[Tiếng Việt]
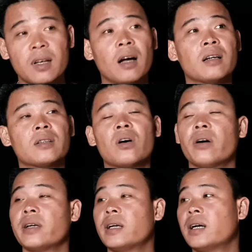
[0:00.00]
ờ ừ,
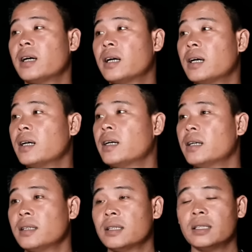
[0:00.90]
thôi
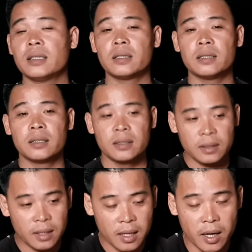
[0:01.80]
uh,
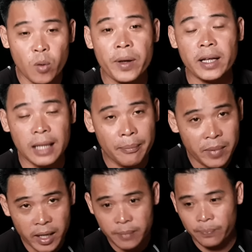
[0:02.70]
chị út yên tâm
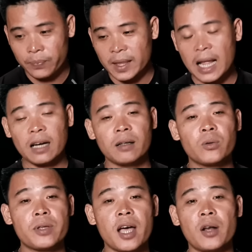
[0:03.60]
đi lát nữa
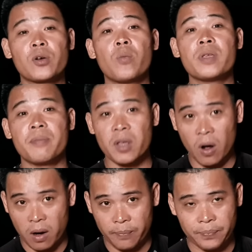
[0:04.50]
tôi về để cúng giùm cho
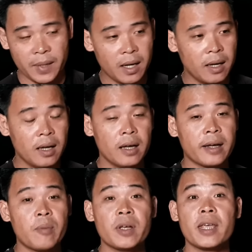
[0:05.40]

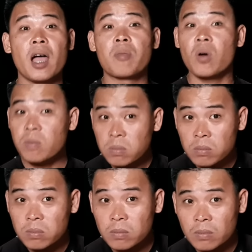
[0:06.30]
cái bây về em cúng
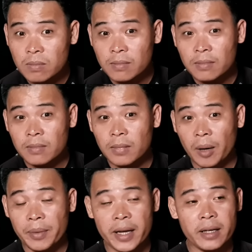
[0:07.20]

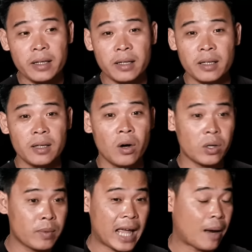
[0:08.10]
ông đi vô
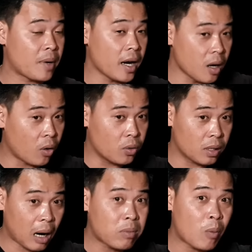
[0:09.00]
trong nhà ông để đồ
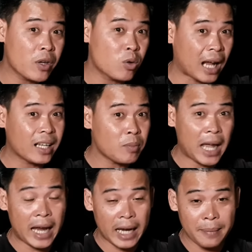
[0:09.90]
ông không có vô thẳng trong
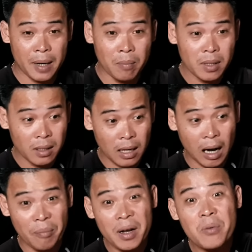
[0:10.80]
nhà nghe mà ông
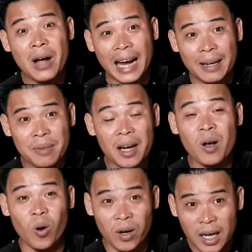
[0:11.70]
ông đứng ngoài ông để
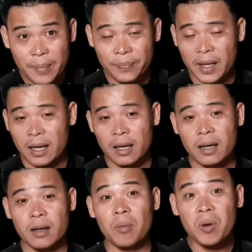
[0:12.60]
đồ đó đó
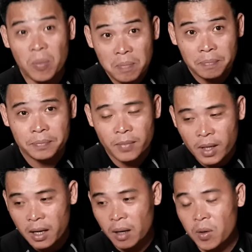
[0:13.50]
rồi ông cúng
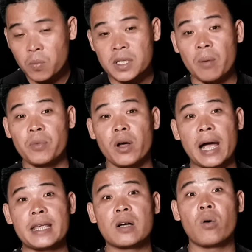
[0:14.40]
cúng xong rồi
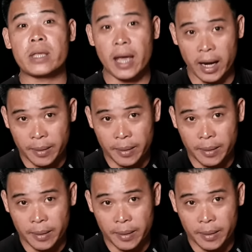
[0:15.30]
hai cha con về